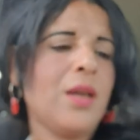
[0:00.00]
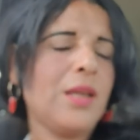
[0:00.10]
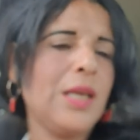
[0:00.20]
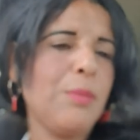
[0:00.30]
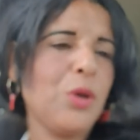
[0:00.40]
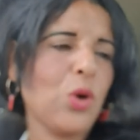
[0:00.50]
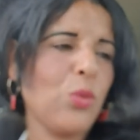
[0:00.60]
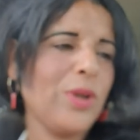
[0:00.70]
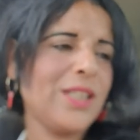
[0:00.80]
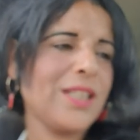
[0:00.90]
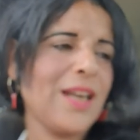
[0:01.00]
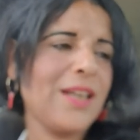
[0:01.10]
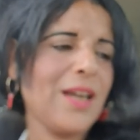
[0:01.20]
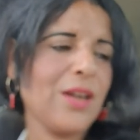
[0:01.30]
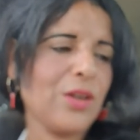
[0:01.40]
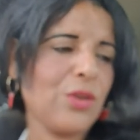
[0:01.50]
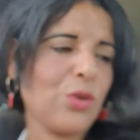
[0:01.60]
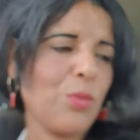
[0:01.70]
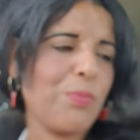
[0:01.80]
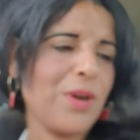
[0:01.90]
Numéro 8, gagnant, euh, le
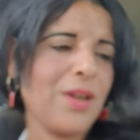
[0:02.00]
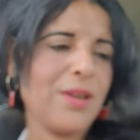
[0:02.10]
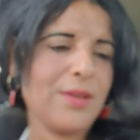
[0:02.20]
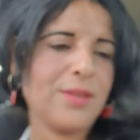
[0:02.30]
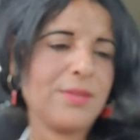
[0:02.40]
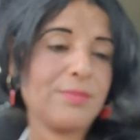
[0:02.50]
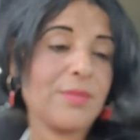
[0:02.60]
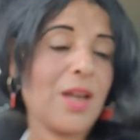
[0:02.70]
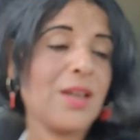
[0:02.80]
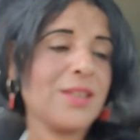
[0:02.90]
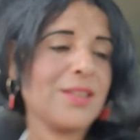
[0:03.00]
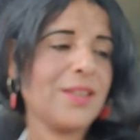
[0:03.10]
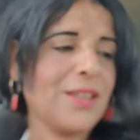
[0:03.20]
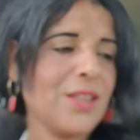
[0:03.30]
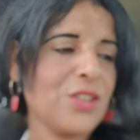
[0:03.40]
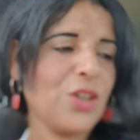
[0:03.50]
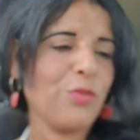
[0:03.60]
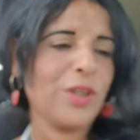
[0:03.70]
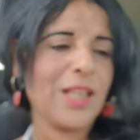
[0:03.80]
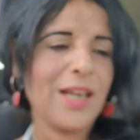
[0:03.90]
euh, j'ai le
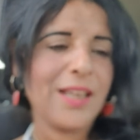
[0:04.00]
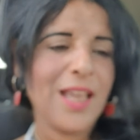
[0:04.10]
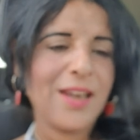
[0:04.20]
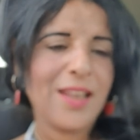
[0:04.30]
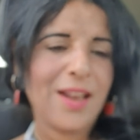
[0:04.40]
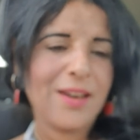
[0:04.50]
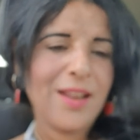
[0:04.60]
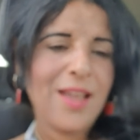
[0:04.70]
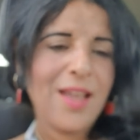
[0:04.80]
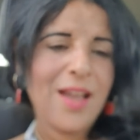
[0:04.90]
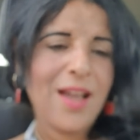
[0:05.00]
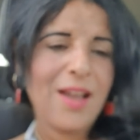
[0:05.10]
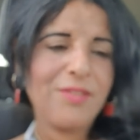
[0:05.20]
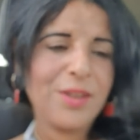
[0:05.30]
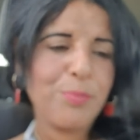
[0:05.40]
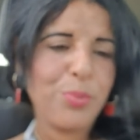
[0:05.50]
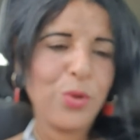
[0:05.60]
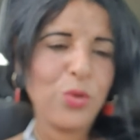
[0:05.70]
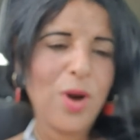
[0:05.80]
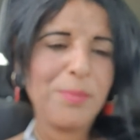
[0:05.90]
voix d'aller gagnant. Avec
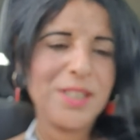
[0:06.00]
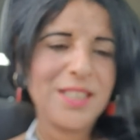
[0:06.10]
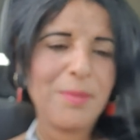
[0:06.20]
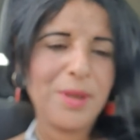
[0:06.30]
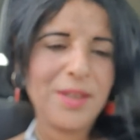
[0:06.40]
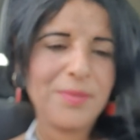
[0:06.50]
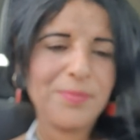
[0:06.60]
Benoît, mes amis.